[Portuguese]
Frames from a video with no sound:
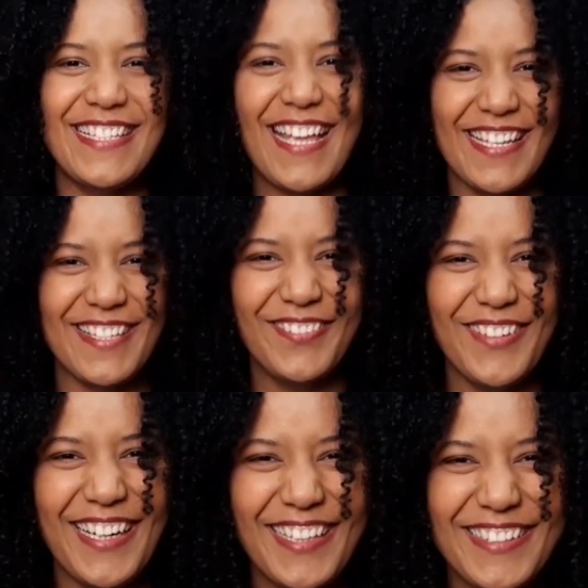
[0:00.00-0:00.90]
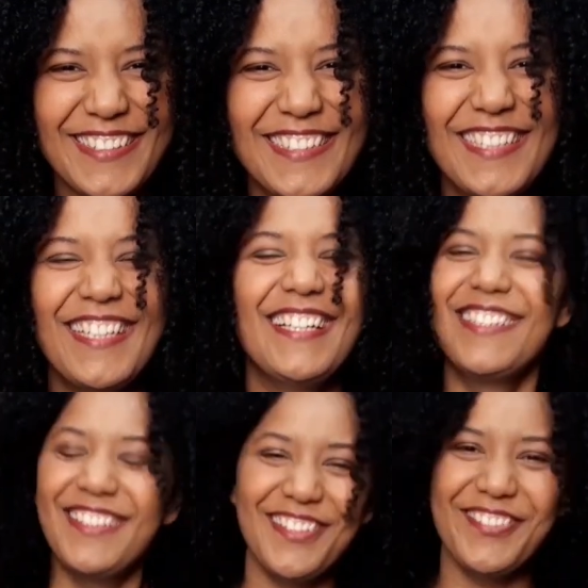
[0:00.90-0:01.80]
seres humanos!
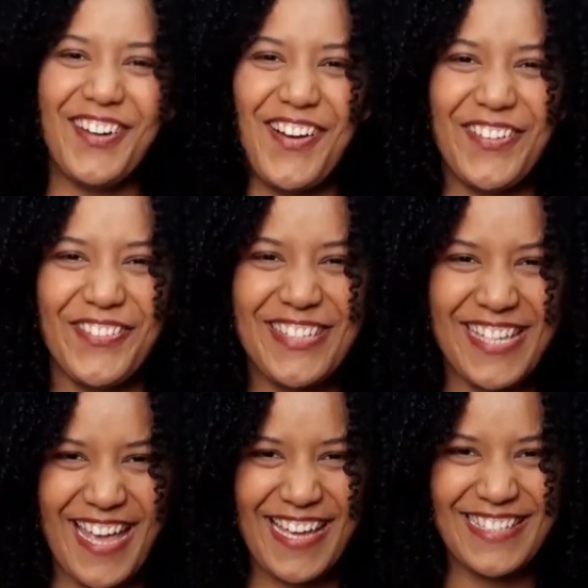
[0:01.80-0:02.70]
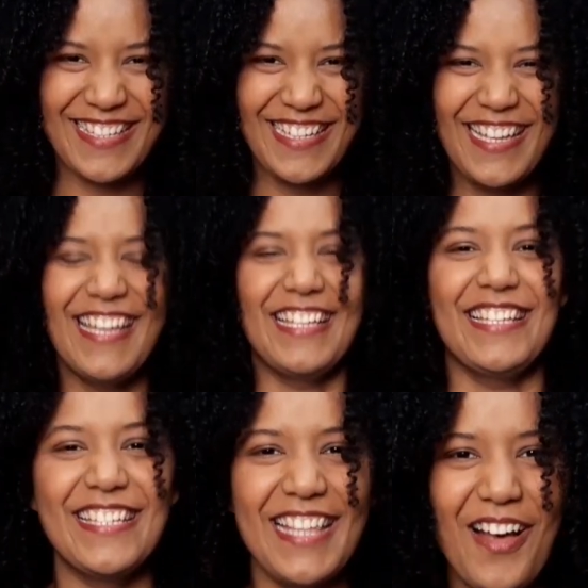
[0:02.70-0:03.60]
Tudo bom com vocês?
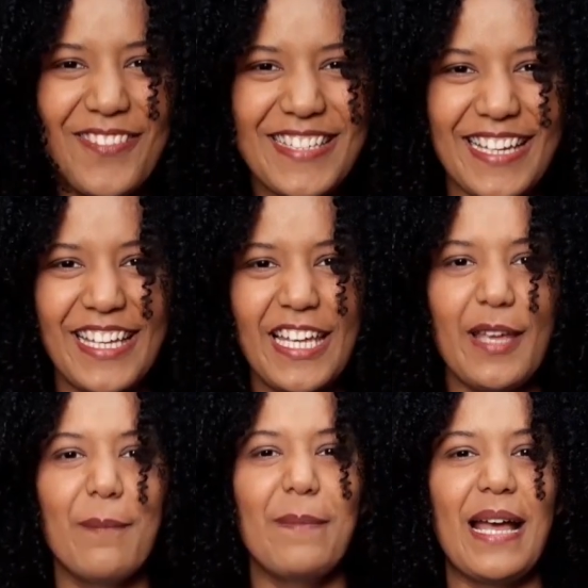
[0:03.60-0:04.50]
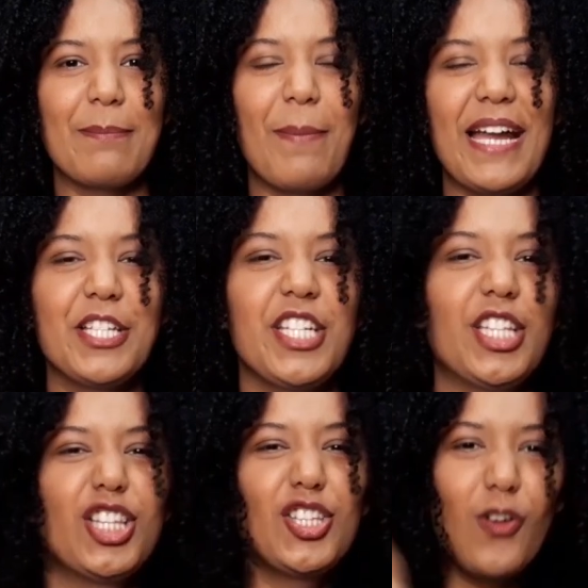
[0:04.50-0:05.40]
Estamos aqui para a
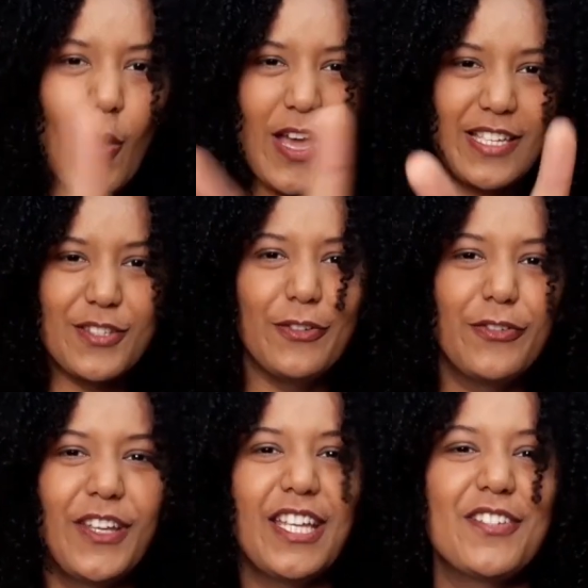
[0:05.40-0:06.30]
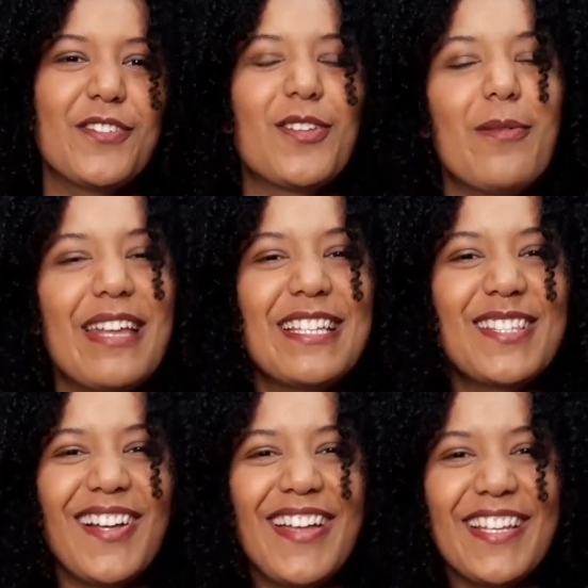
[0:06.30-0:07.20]
parte 2 do vídeo sobre a
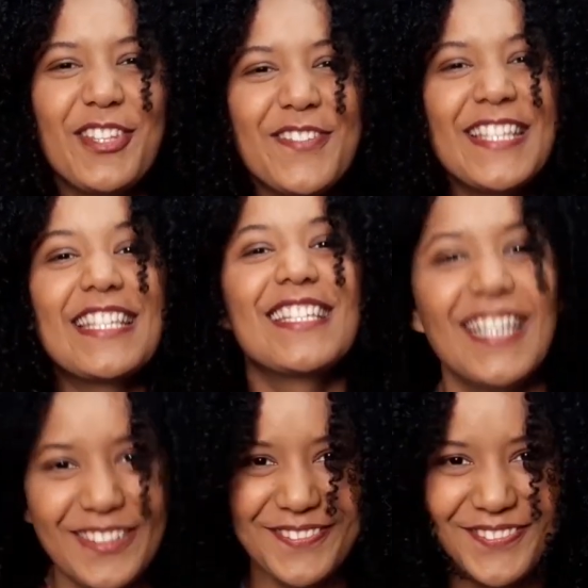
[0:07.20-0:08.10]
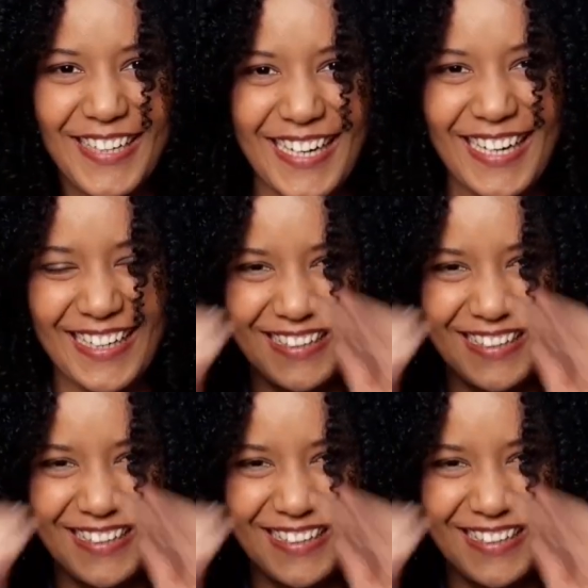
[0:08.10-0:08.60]
história do samba.